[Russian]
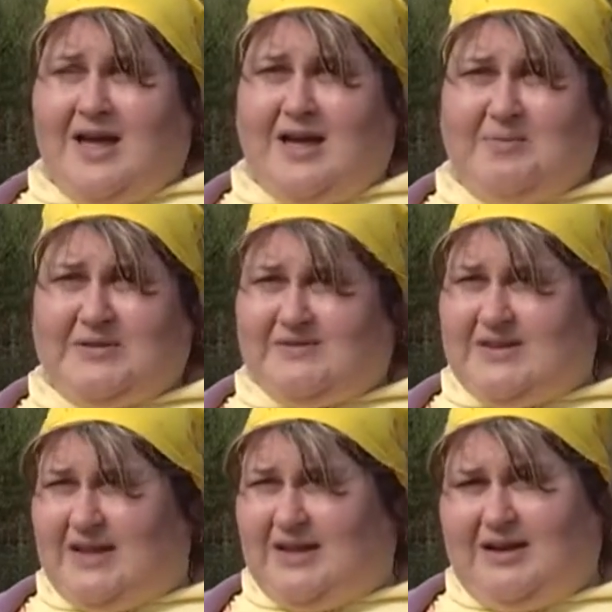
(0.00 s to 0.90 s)
э, без
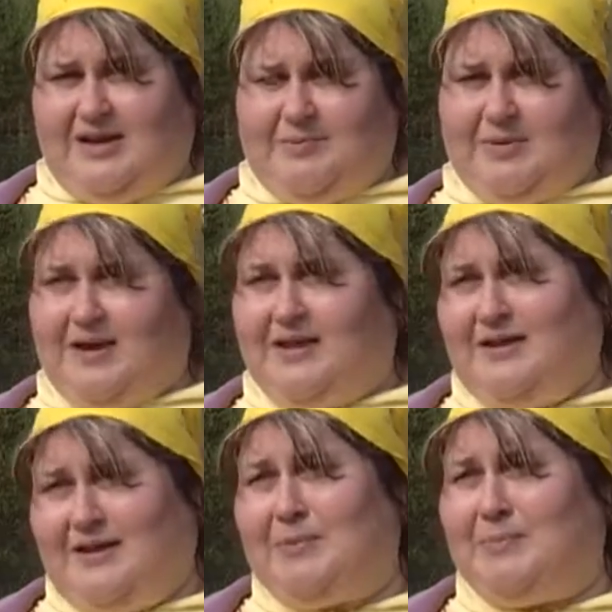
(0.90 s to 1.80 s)
всяких либо
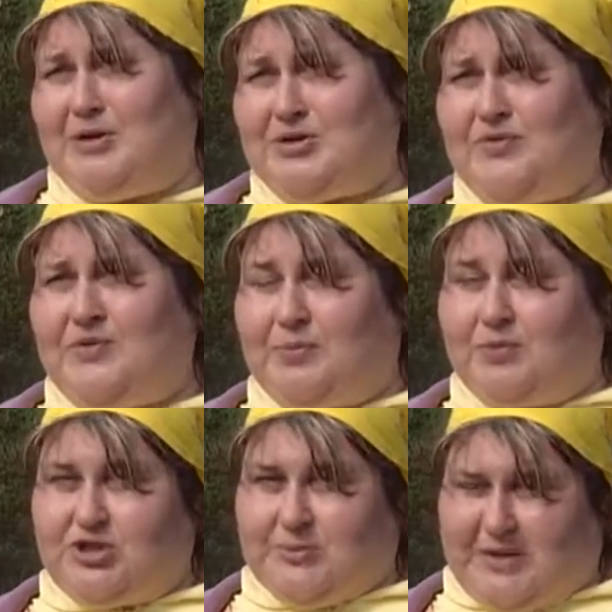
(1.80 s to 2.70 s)
каких-либо призов и
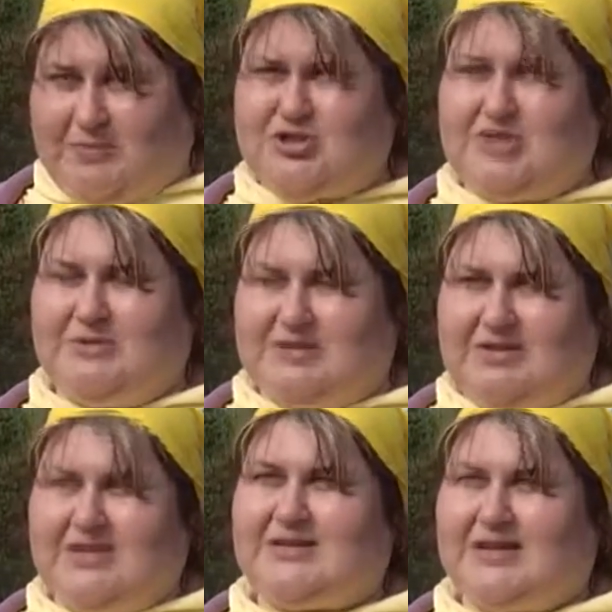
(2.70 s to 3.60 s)
прочее, потому что им
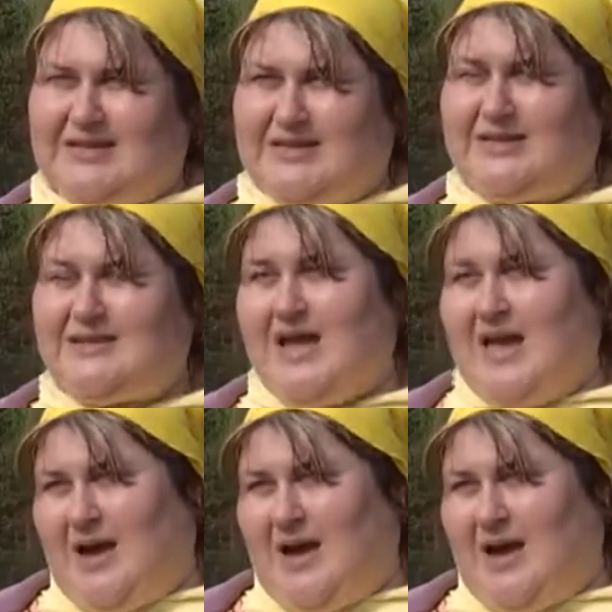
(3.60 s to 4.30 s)
действительно захотелось